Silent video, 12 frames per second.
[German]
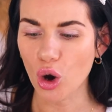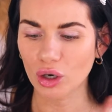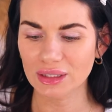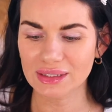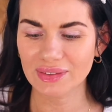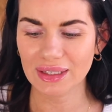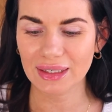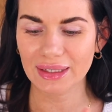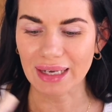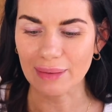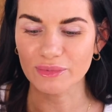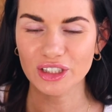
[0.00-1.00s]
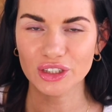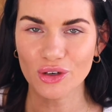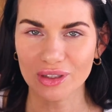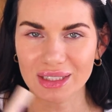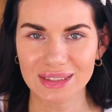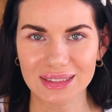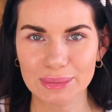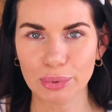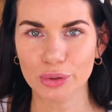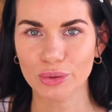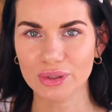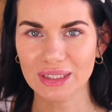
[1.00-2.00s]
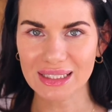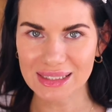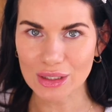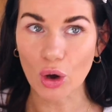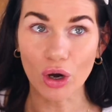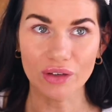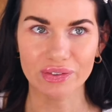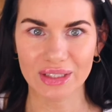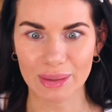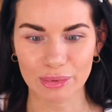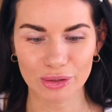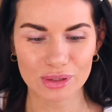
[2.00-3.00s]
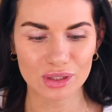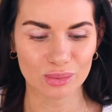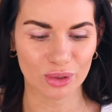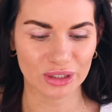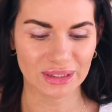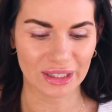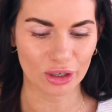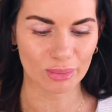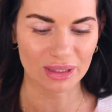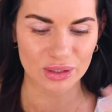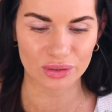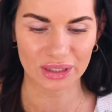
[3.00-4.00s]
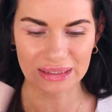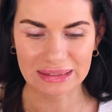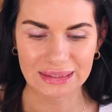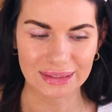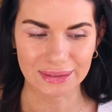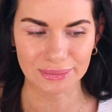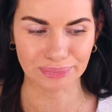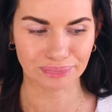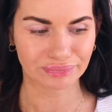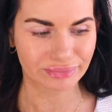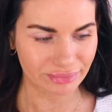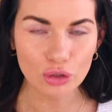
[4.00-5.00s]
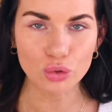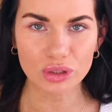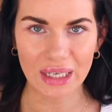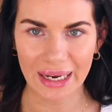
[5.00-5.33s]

Und deswegen ja, will ich gucken, dass ich die Produkte jetzt häufiger benutze, um euch da nochmal so einen richtigen guten